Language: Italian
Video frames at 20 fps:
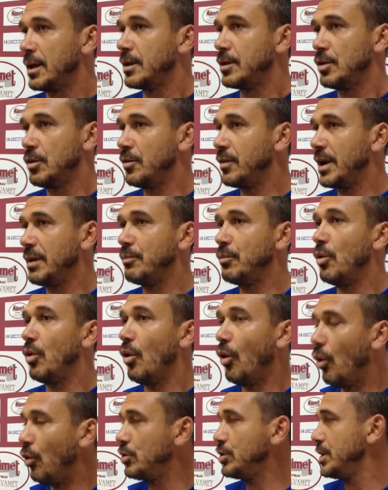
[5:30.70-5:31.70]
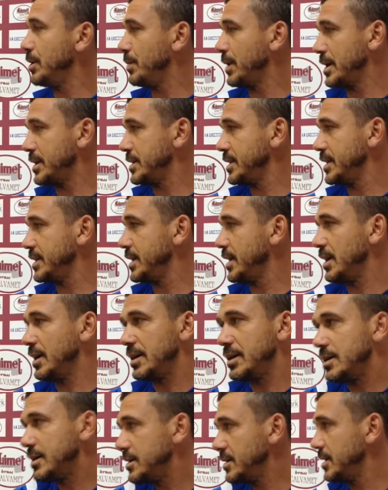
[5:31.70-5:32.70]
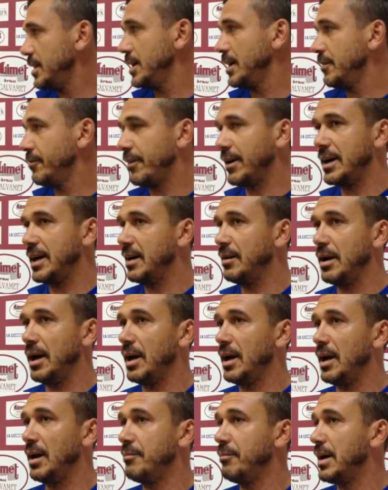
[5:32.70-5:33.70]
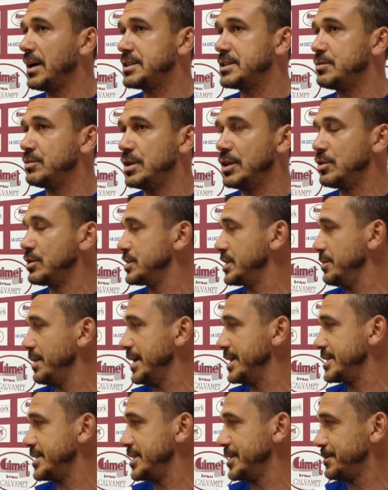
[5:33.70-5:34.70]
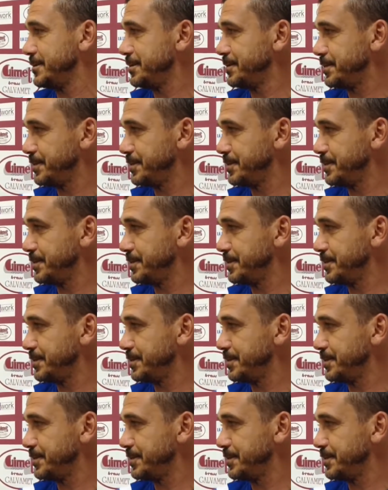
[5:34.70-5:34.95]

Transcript: dovremmo ogni partita eh, farla al, al massimo dei nostri mezzi.